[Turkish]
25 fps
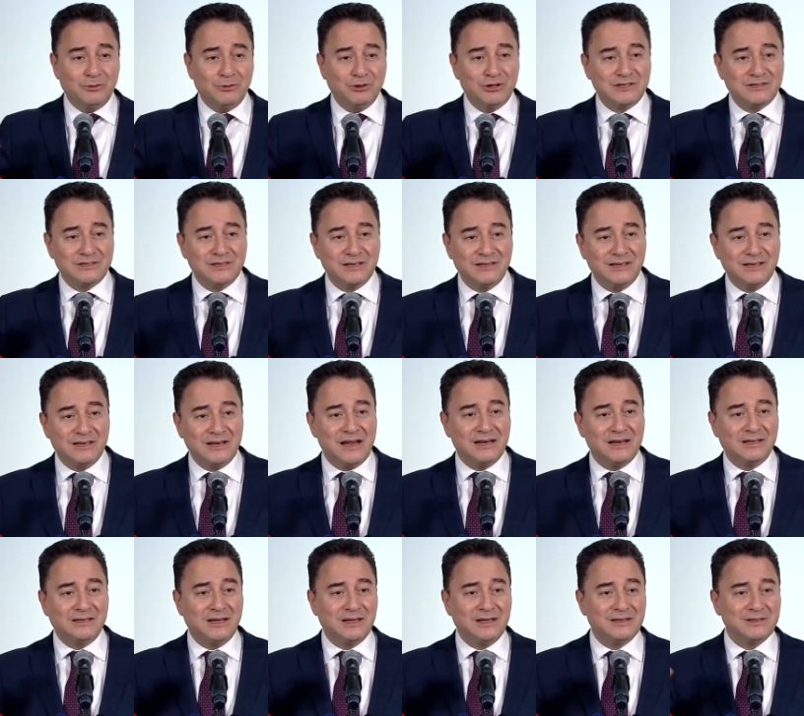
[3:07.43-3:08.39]
makam odasına
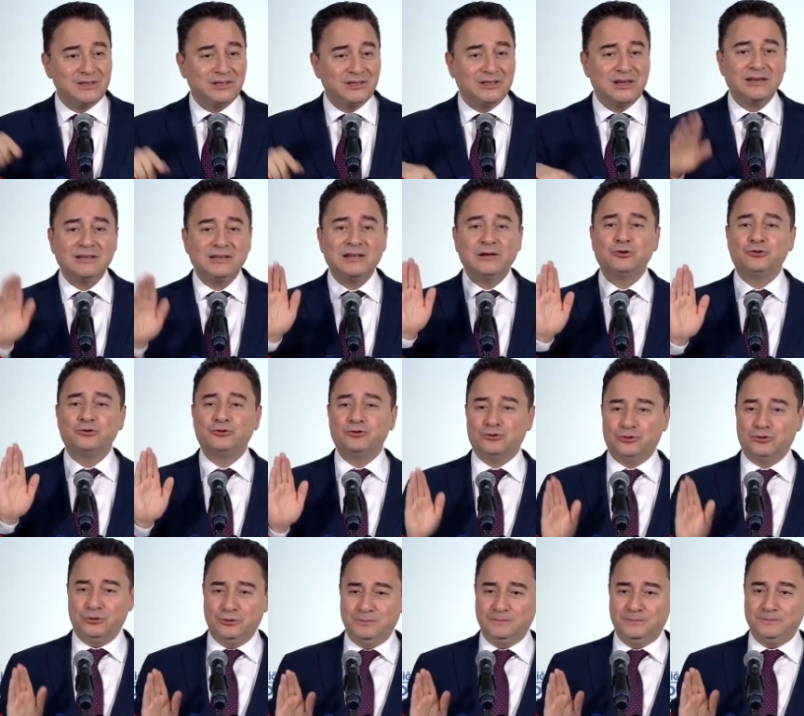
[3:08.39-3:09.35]
girerken, çıkarken
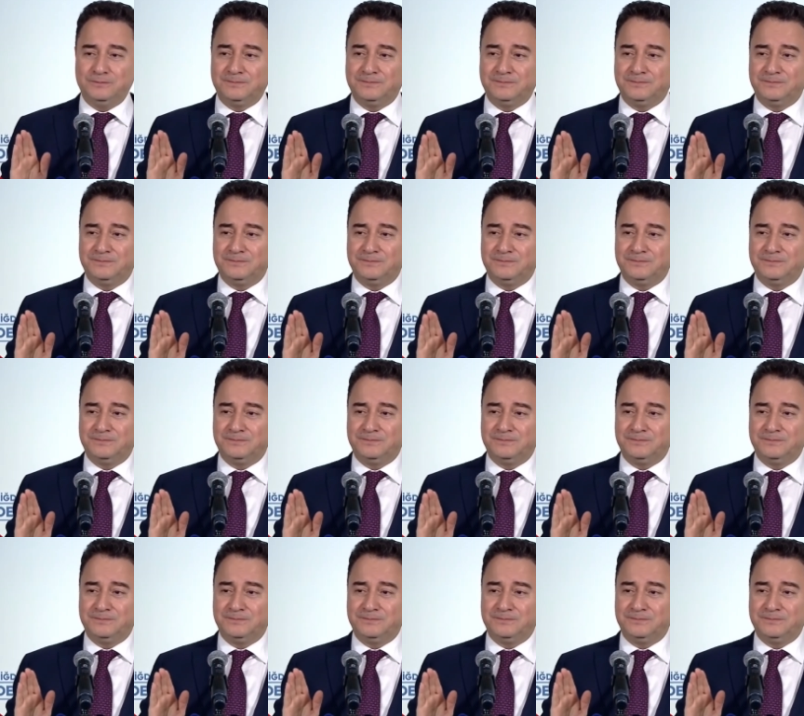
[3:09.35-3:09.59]
okurdu.